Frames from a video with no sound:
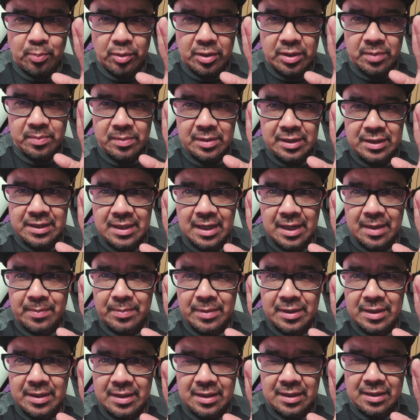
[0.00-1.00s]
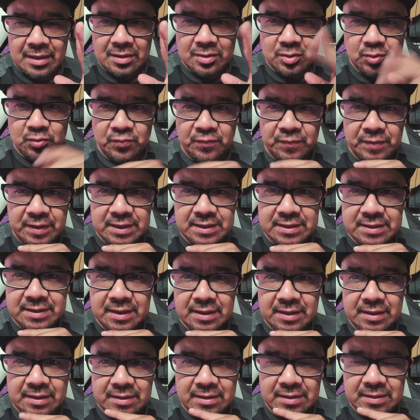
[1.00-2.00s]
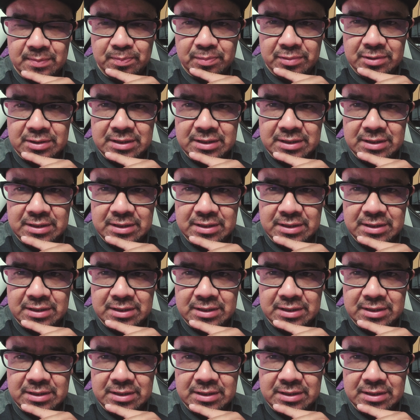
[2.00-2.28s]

por invitarme a su fiesta y